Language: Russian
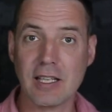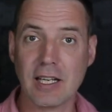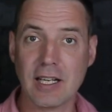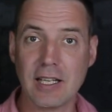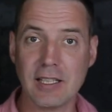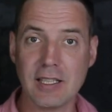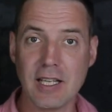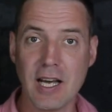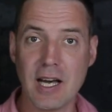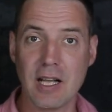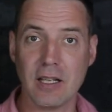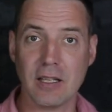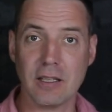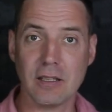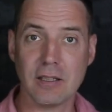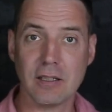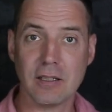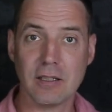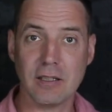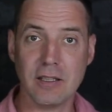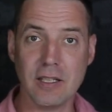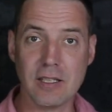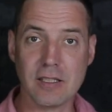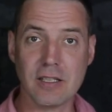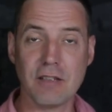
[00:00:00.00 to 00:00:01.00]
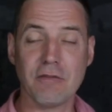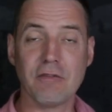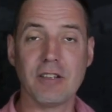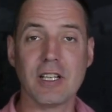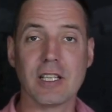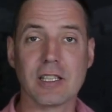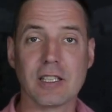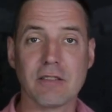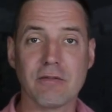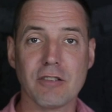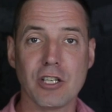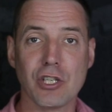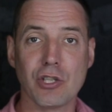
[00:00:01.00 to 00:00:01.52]
на канал, если вы
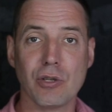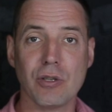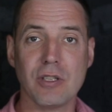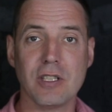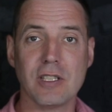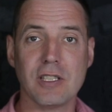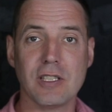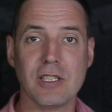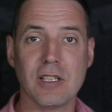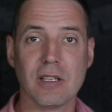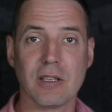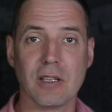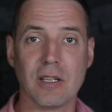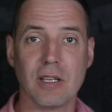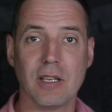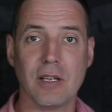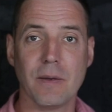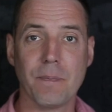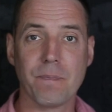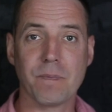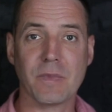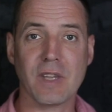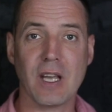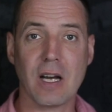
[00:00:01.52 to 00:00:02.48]
этого еще не сделали.